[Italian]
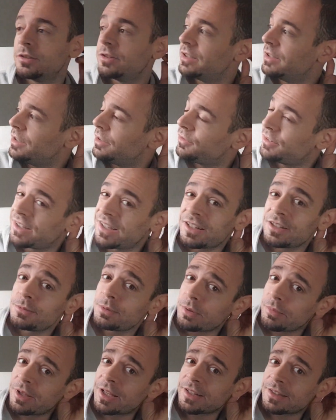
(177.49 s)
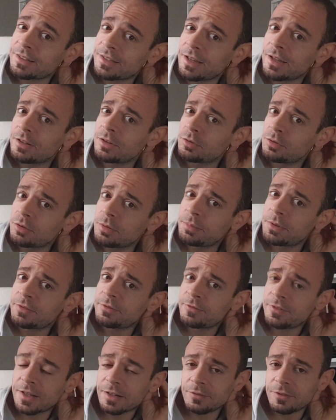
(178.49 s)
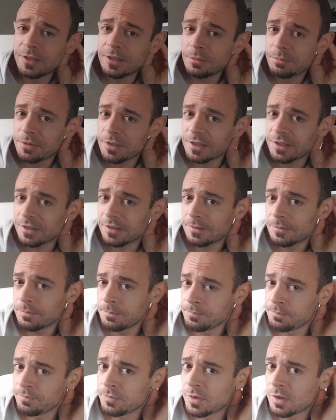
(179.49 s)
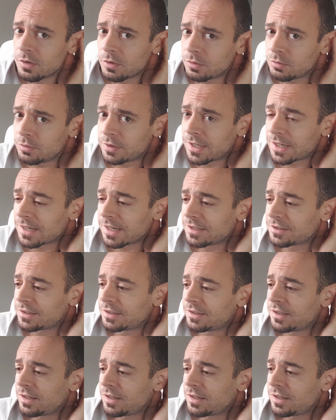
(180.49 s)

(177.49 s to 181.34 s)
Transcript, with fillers: significa risparmiare tanto e per farvi capire una casa